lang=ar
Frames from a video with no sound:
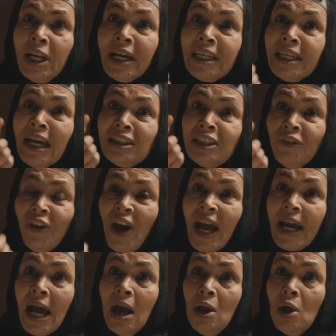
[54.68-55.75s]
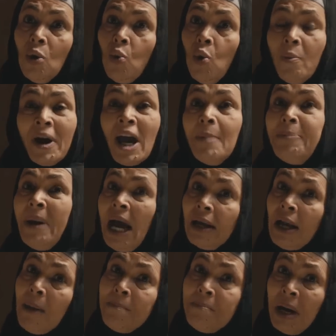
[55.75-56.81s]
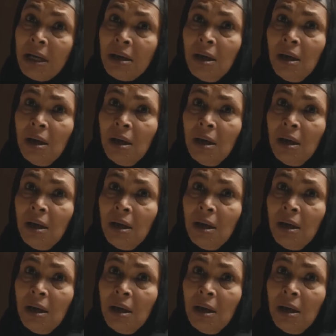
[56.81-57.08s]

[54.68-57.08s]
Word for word: لك يد في حاجه ومخبي على امك